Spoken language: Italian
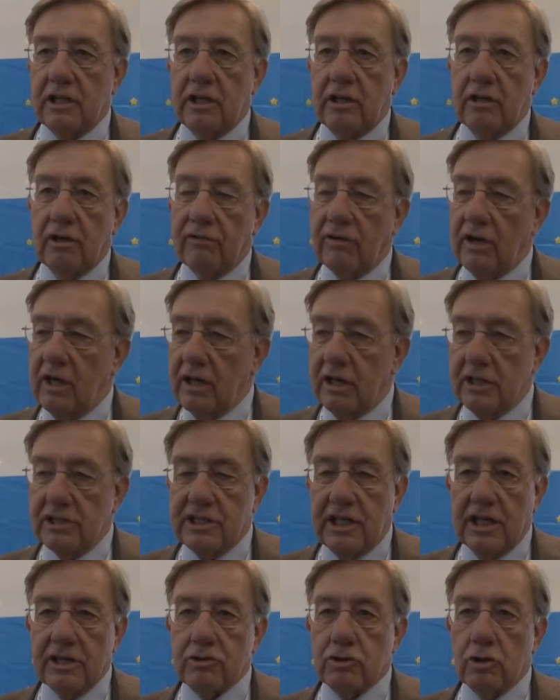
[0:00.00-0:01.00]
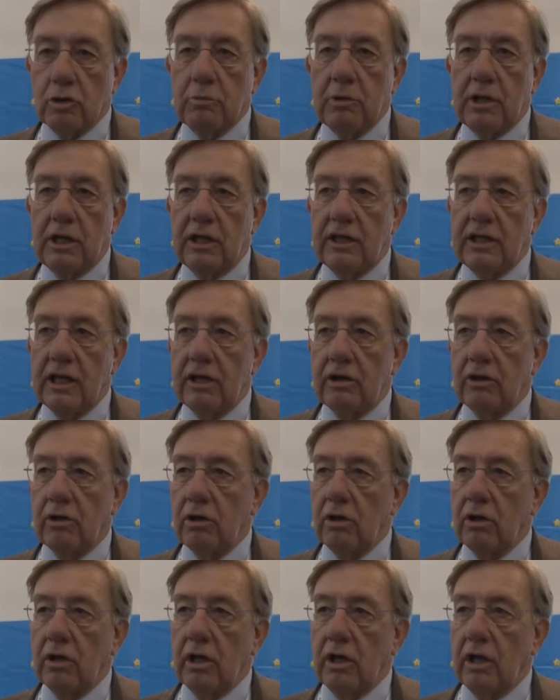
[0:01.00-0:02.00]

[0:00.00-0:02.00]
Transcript: i governi si assomigliano,